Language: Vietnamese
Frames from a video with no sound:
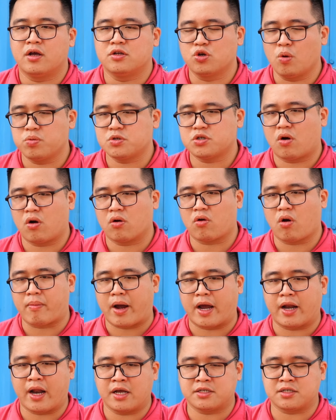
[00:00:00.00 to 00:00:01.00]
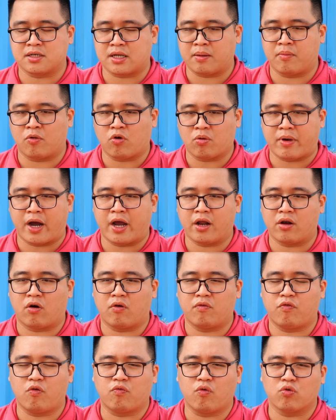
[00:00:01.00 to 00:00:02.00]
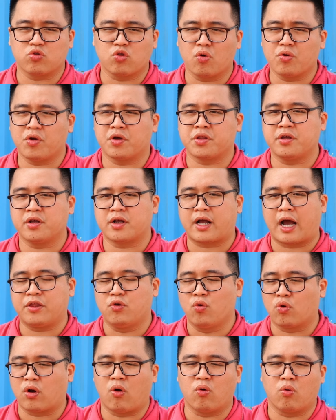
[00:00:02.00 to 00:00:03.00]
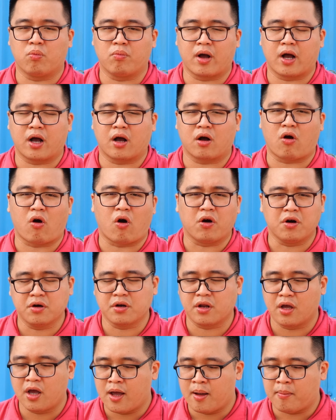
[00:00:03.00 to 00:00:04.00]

giúp cho con máy này trở thành một con máy nó phục vụ tốt được những cái nhu cầu mà khó hơn.